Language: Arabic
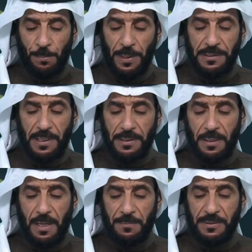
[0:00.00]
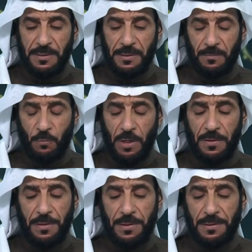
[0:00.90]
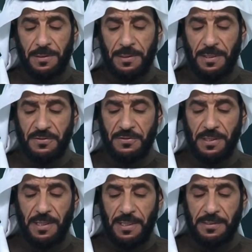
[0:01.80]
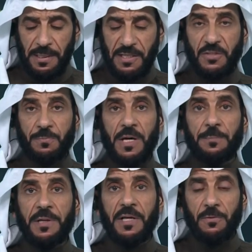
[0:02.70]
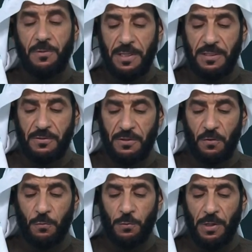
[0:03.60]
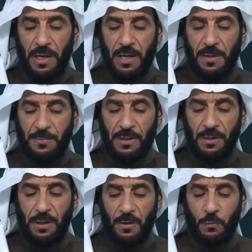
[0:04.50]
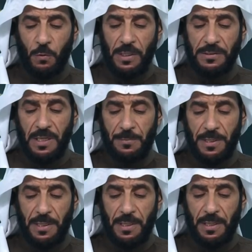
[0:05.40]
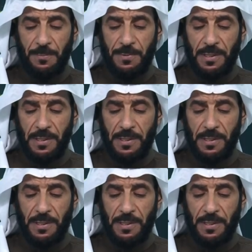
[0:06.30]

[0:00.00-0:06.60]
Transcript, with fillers: بعد إقامة المؤذن للصلاة أسمع بعض الناس يقول أقامها الله وأدامها قبل